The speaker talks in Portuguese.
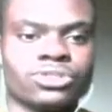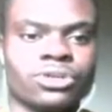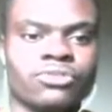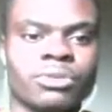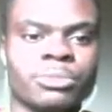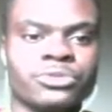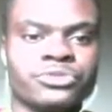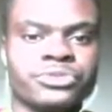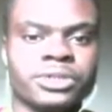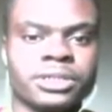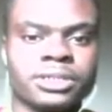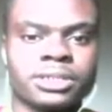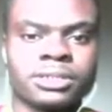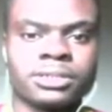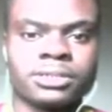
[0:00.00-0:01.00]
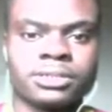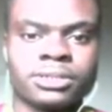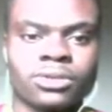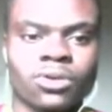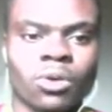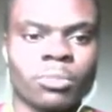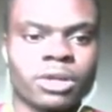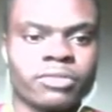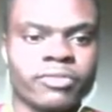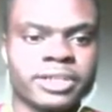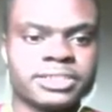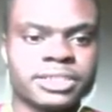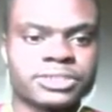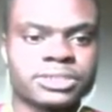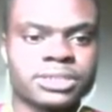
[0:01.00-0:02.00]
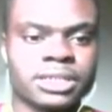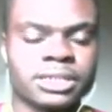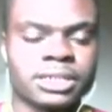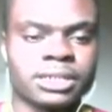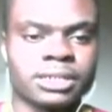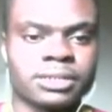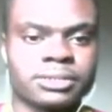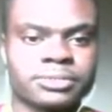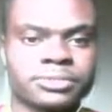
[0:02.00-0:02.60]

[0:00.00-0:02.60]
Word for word: Só vamos ver aí como que vai ser isso daí, galera.